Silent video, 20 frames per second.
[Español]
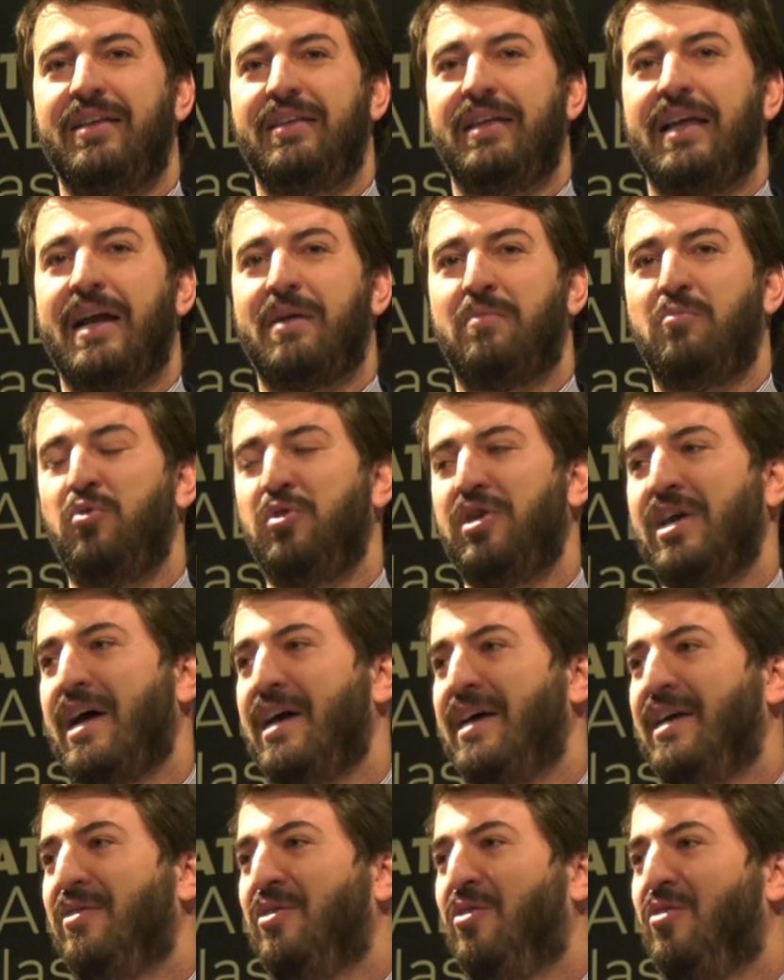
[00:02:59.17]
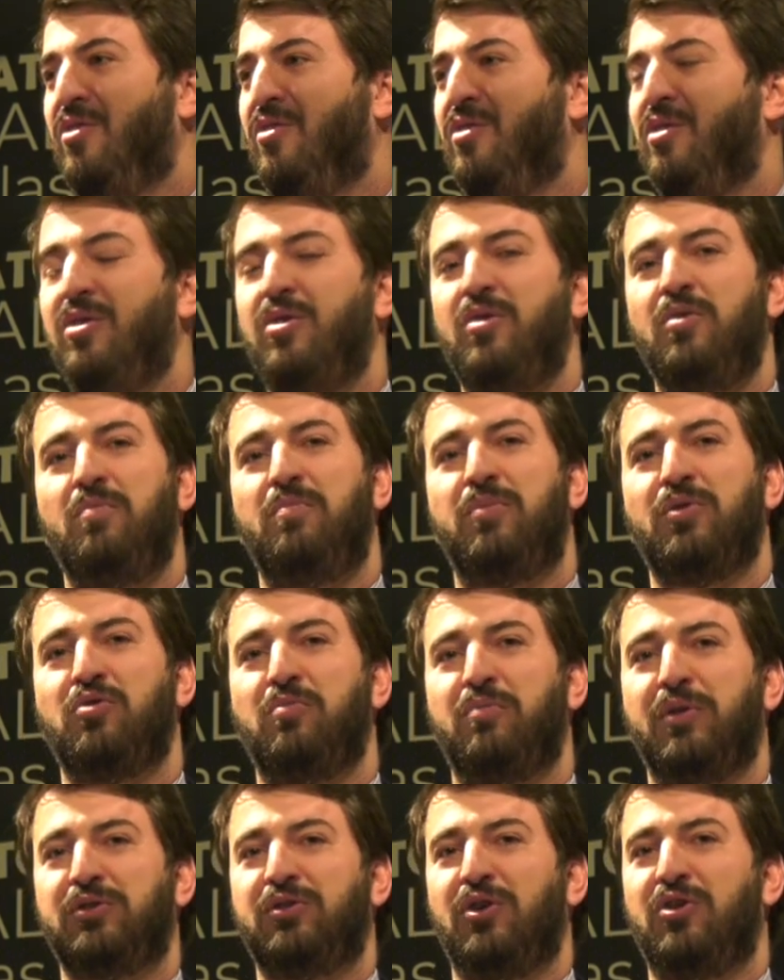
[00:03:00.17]
de la Armuña y luego por
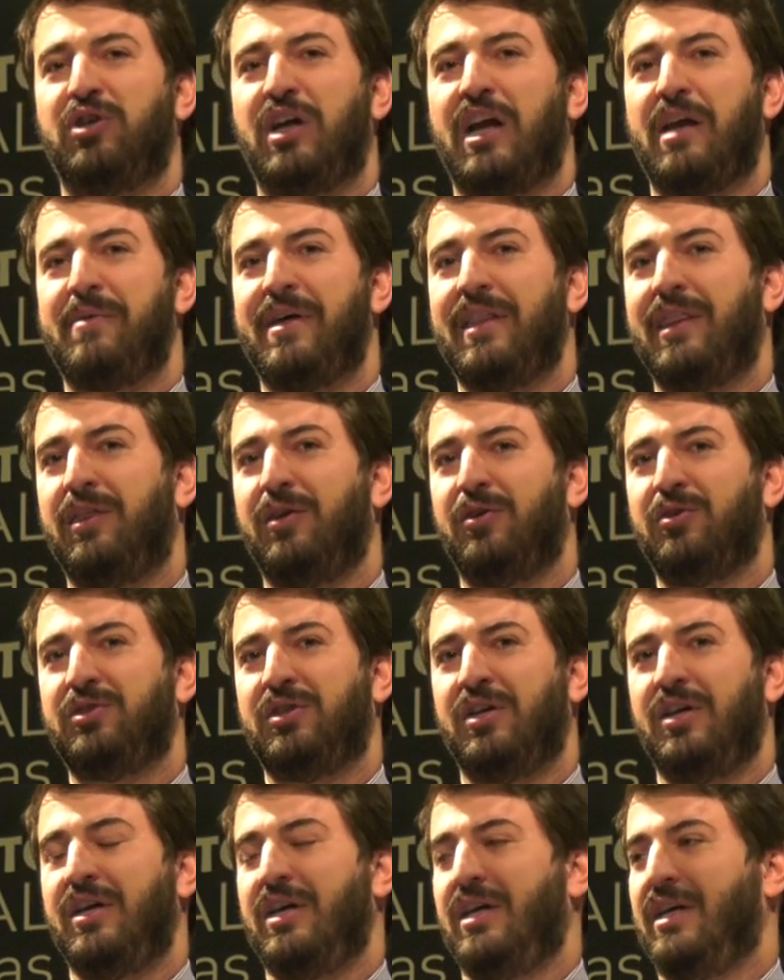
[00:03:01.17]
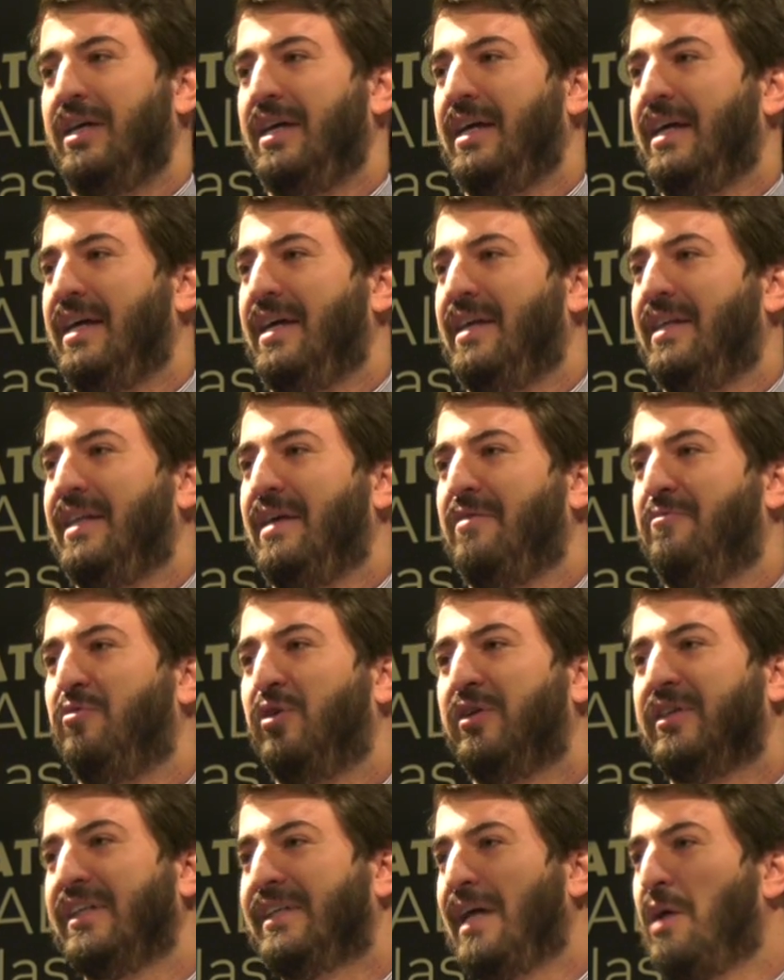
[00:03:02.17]
supuesto los garbanzos eh, de
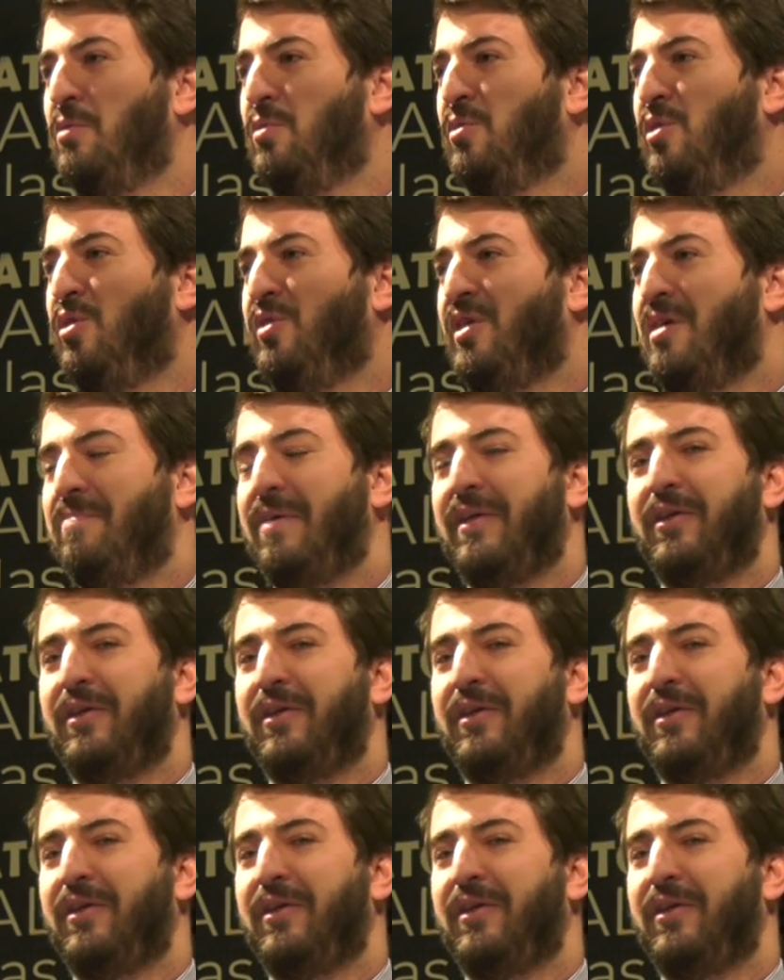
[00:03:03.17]
Fuentesauco, de